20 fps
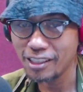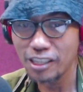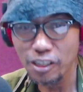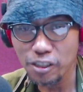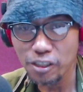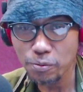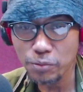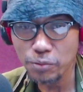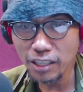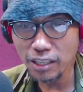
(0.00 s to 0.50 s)

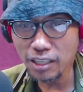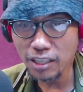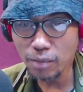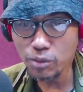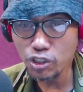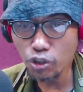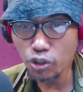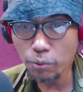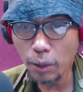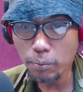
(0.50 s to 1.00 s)
pihaknya
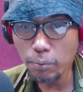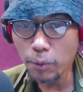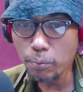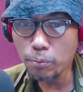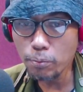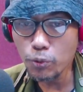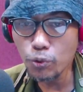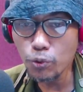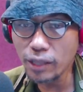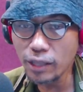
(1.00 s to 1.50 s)
mencoba
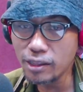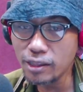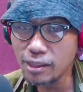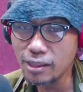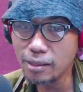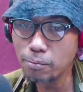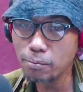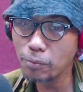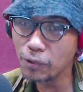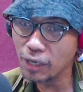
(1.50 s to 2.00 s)
membuat
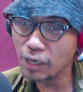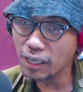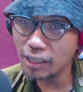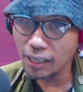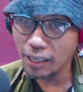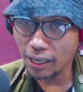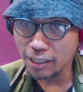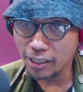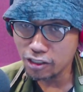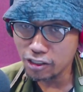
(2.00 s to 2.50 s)

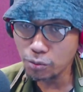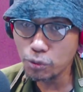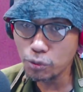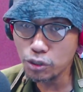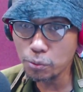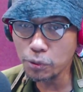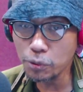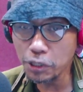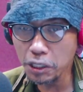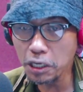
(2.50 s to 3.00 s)
mereka
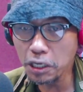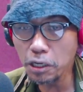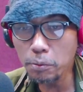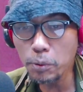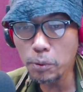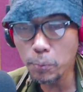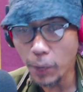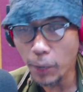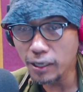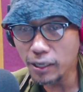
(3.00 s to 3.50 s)
semut-semut ini
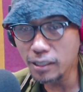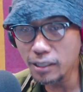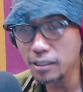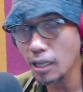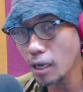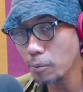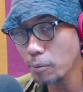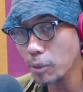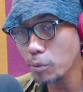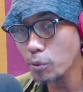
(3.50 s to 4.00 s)
lebih baik
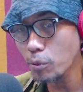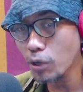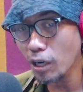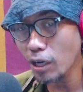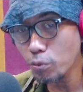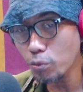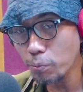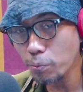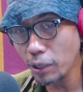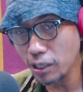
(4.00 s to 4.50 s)
dalam menemukan
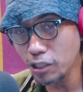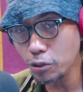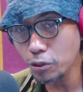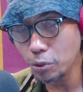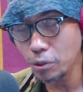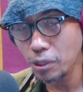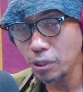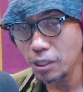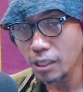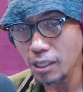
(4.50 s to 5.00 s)
umpan
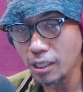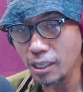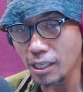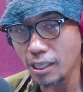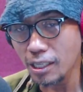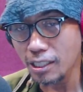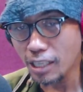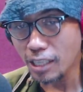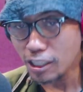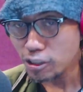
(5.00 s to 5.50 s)
itu
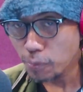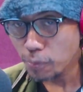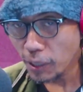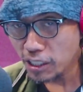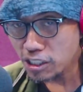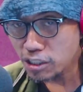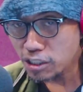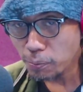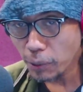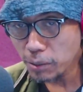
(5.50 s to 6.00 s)
dan
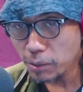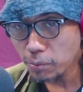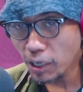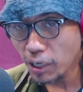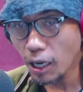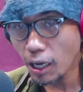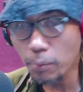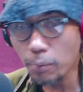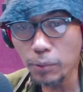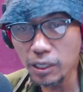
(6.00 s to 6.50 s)
semakin cepat
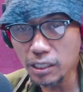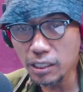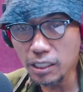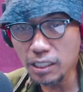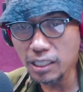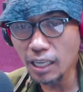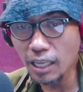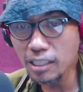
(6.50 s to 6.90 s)
mereka pergi dan